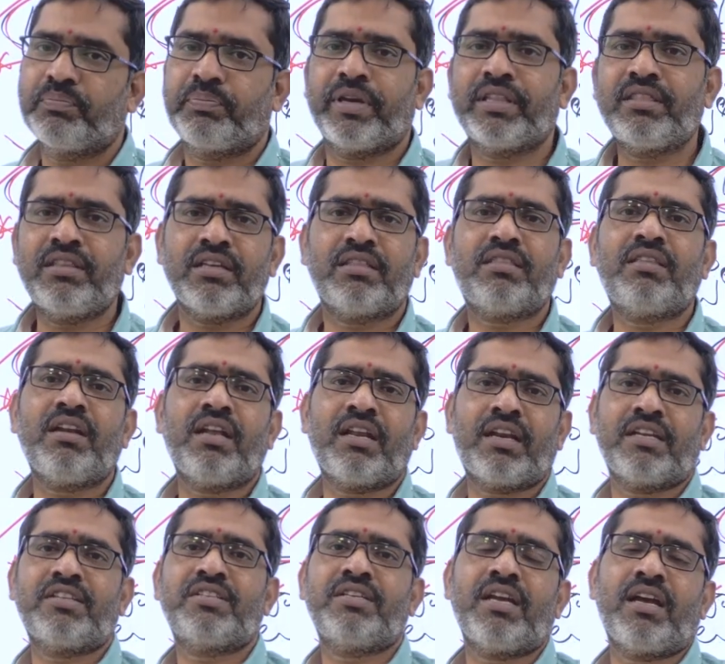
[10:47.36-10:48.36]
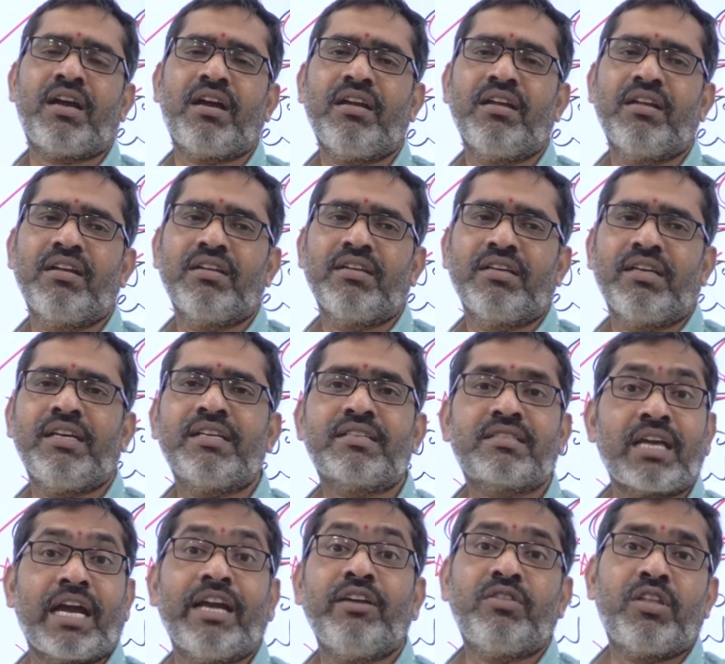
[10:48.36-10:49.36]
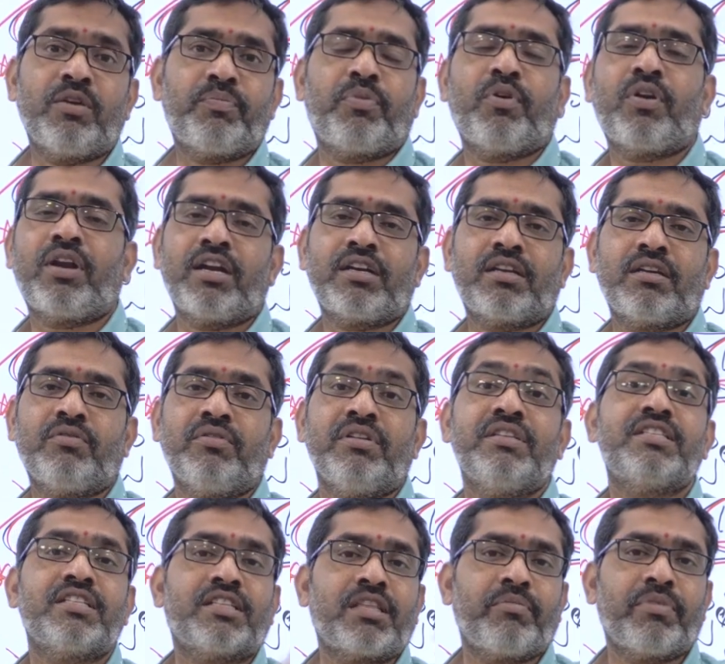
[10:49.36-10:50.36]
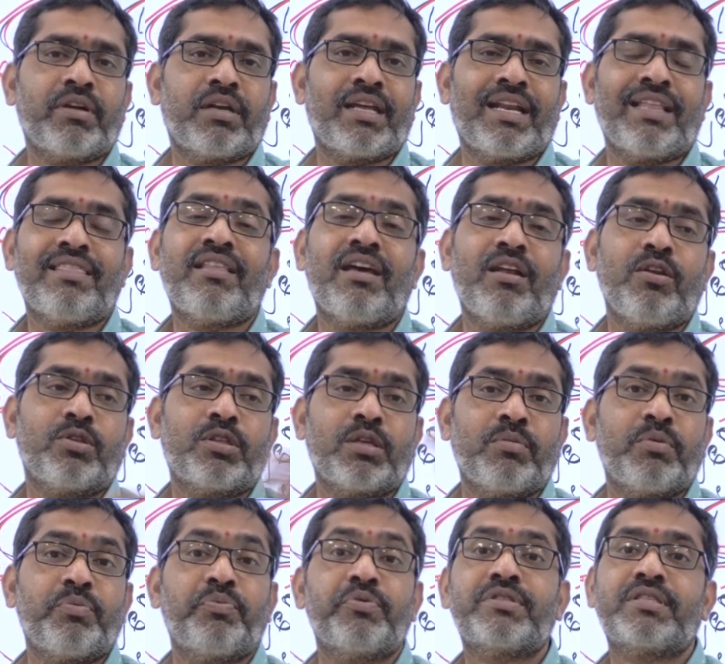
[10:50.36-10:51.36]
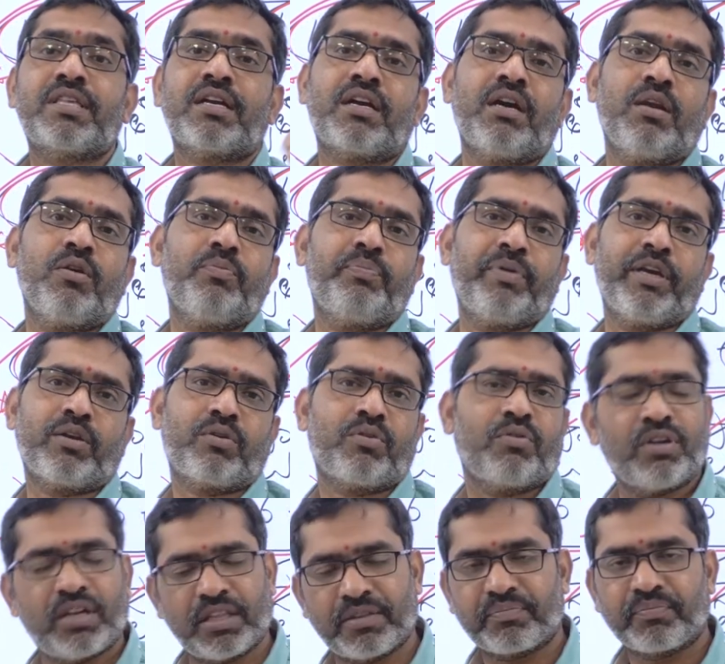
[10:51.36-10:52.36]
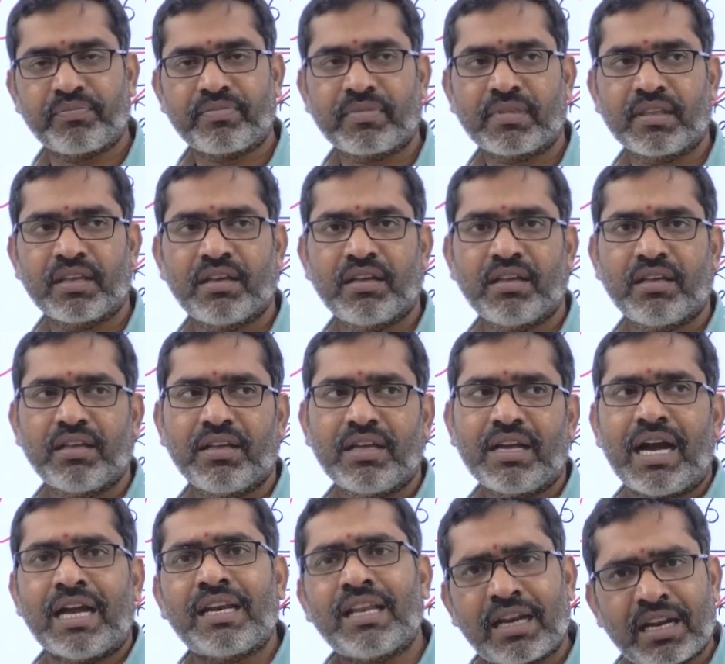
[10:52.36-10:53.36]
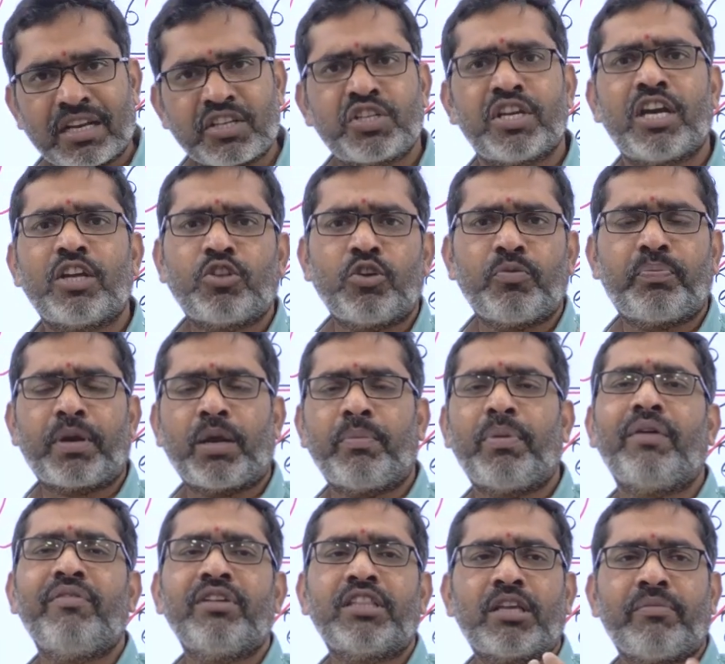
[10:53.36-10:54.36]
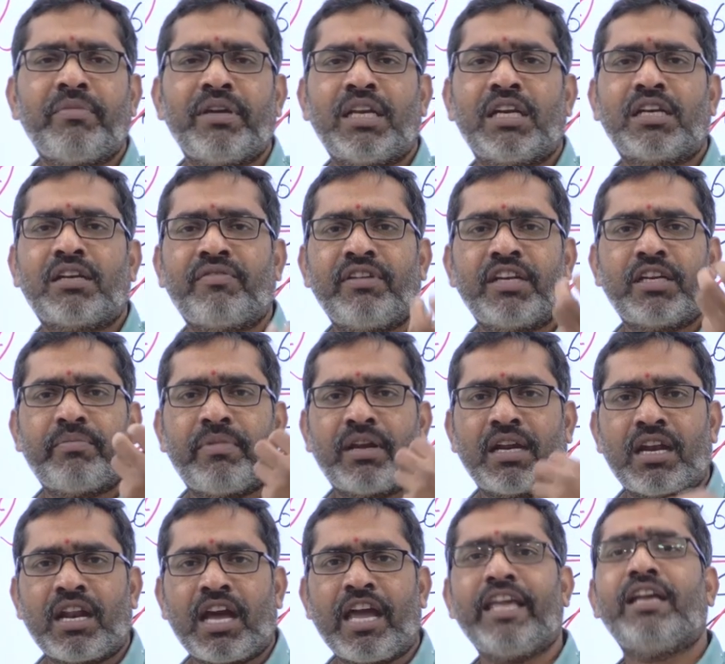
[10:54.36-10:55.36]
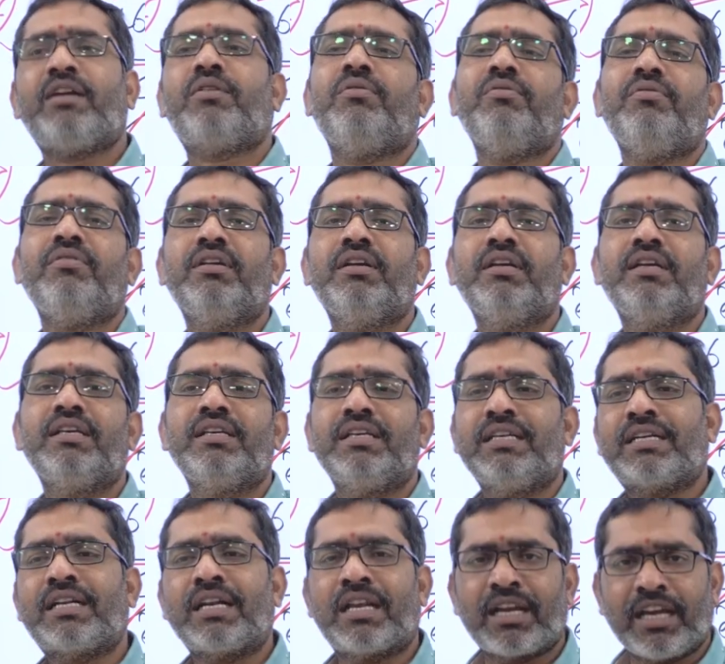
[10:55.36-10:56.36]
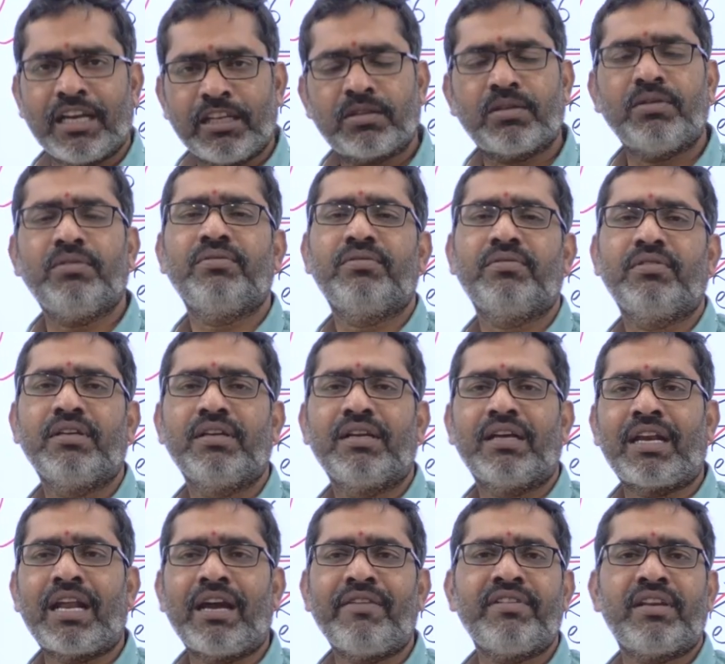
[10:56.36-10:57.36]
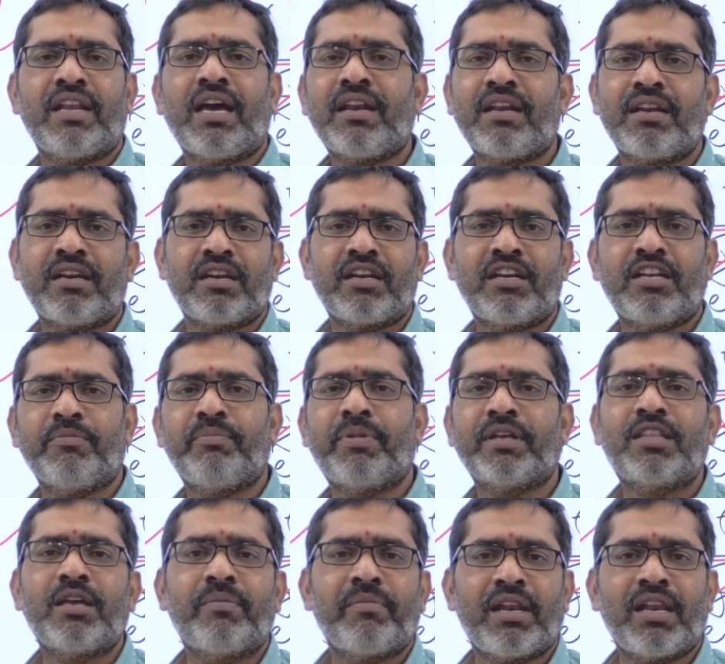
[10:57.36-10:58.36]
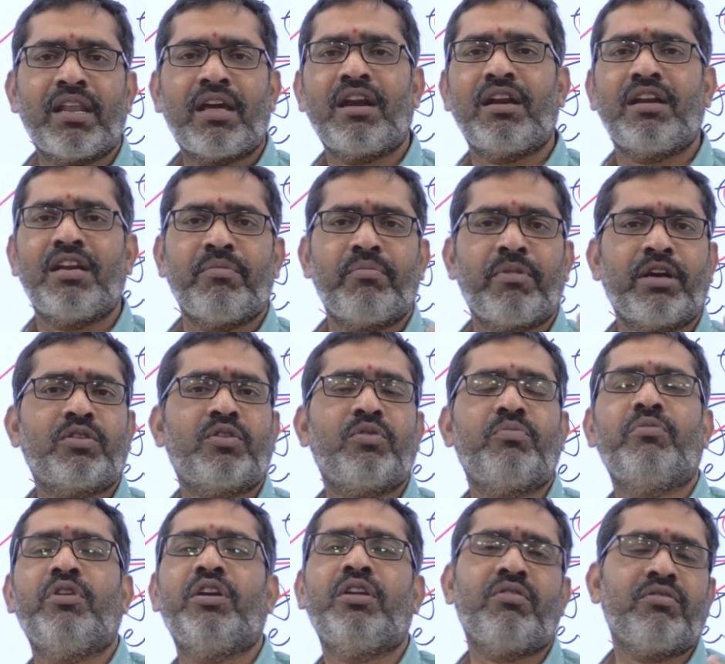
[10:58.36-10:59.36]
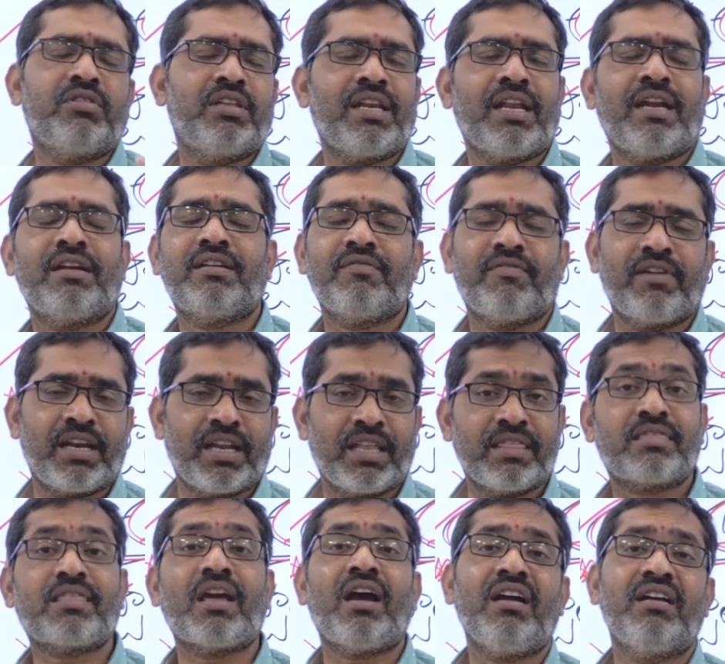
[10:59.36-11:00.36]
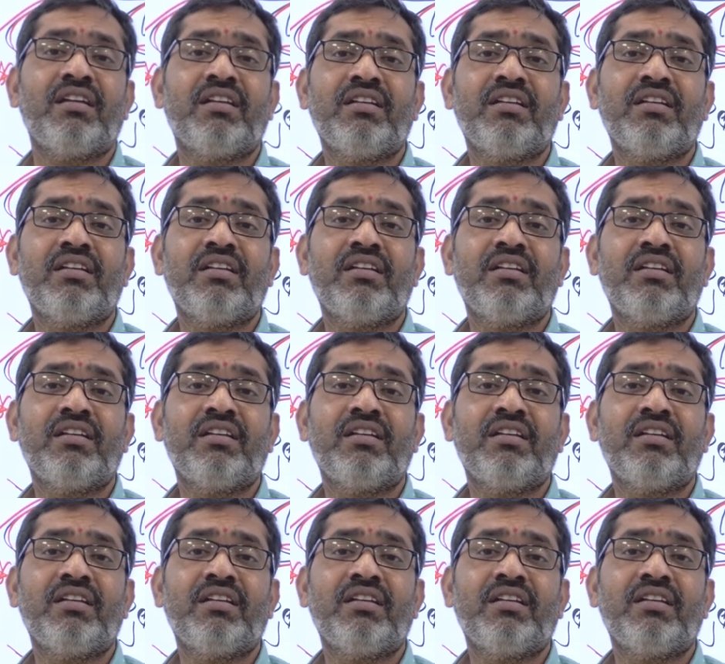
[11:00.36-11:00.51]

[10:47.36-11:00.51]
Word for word: పెద్ద ఎత్తున రష్యా ఈ సాయుధ పోరాటం గురించి తమ గ్రంథాలు తమ పుస్తకాలు పేర్కొన్నది అలా రష్యాతో ప్రభావితమైనటువంటి మన నాయకులు ఇక్కడ రైతులు రావి నారాయణ రెడ్డి బద్దం ఎల్లారెడ్డి మగ్దుం మొహినుద్దీన్ లాంటి వాళ్ళంతా